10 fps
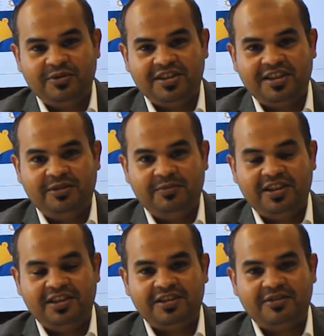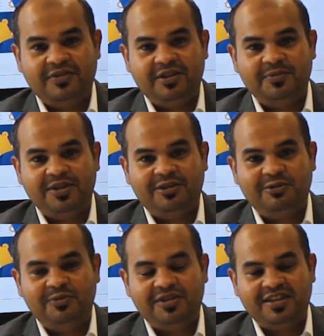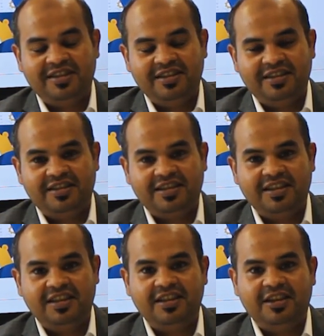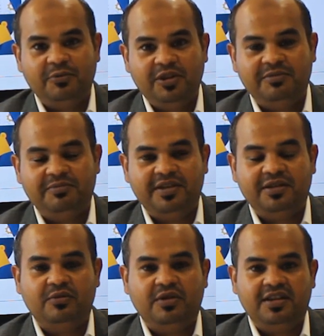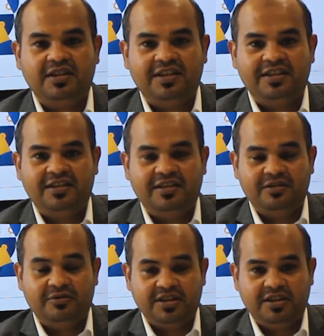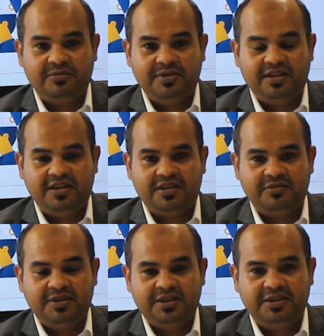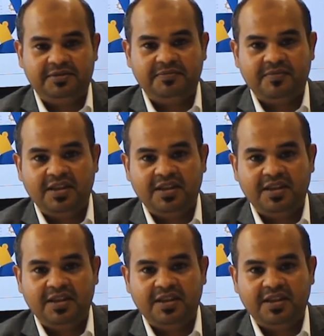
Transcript: والسلام على أشرف الأنبياء والمرسلين سيدنا محمد وعلى آله وصحبه أجمعين